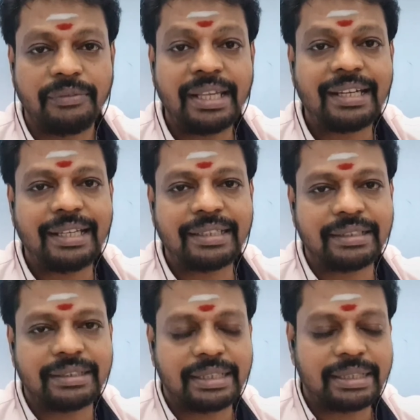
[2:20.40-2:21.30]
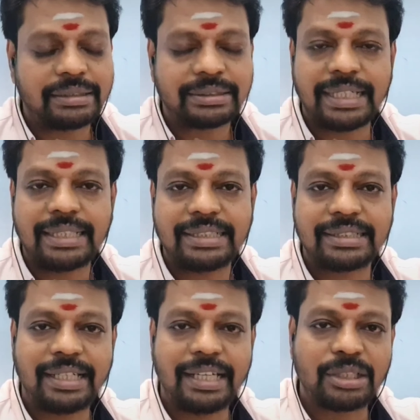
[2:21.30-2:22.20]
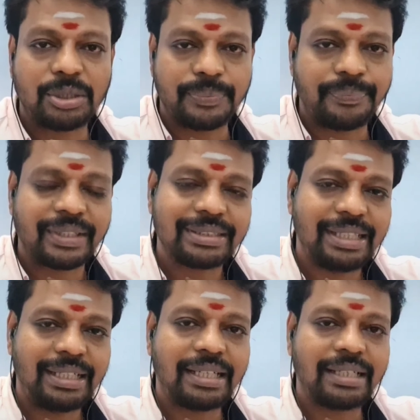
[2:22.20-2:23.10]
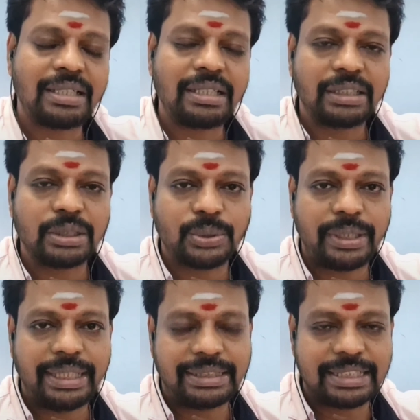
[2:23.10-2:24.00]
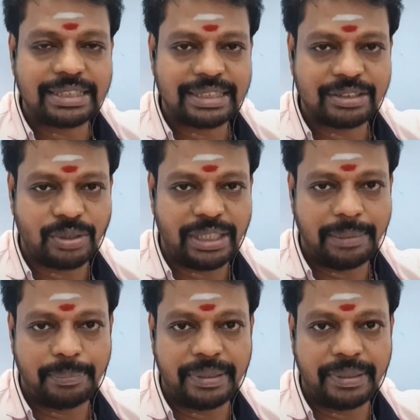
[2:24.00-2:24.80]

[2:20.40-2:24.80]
வேர்லேருந்து அந்த ஸ்கின் டிசீஸை எடுத்துரும் சரிங்களா இந்த சொறி சின்ன சின்ன சொறி